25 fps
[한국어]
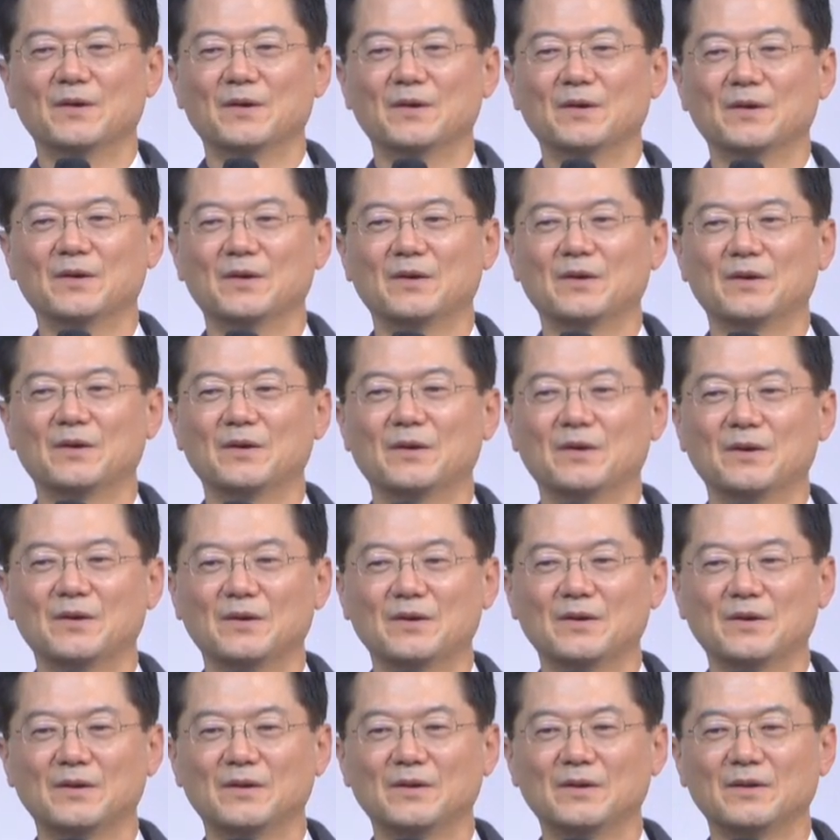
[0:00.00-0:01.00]
어,
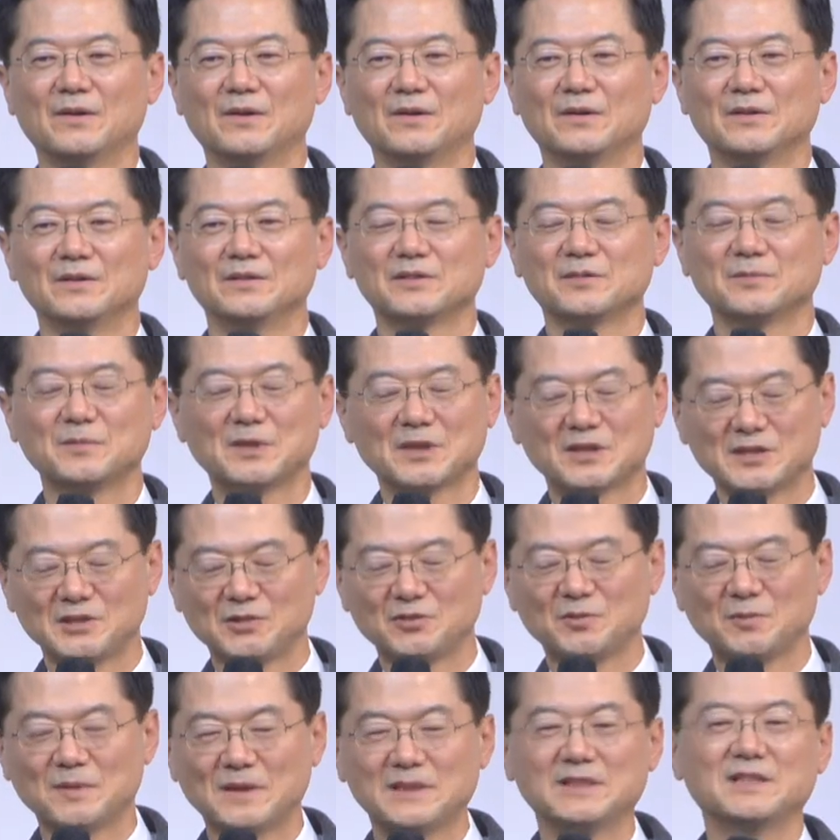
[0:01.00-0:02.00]
정말
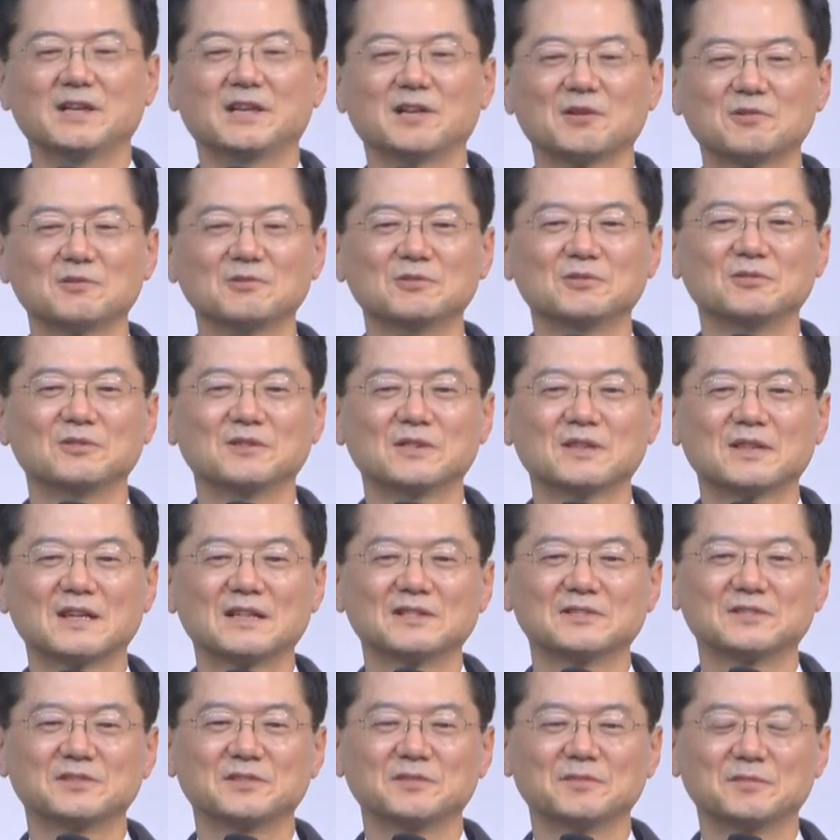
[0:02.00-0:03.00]
기도 많이 하고
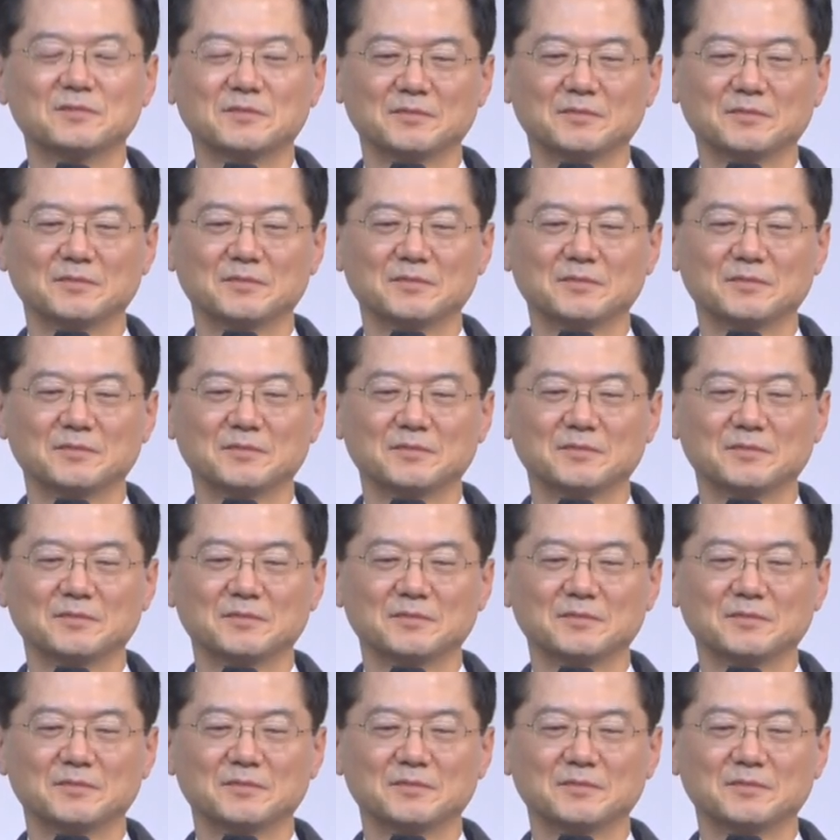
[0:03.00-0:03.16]
가서